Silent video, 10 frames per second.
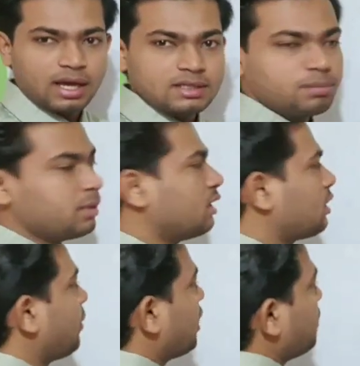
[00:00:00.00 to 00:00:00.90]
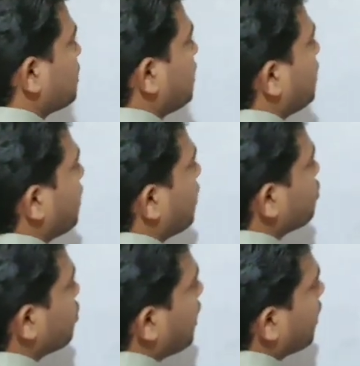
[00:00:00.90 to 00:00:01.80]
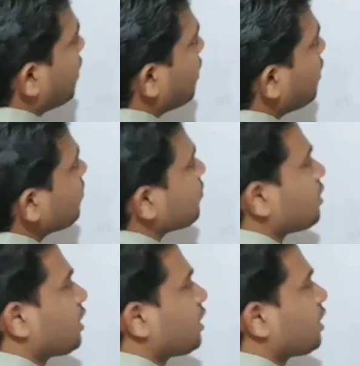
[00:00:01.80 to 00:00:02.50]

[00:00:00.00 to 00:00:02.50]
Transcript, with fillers: ऐसी पेयर के बारे में स्टडी करना है उसको क्या कहेंगे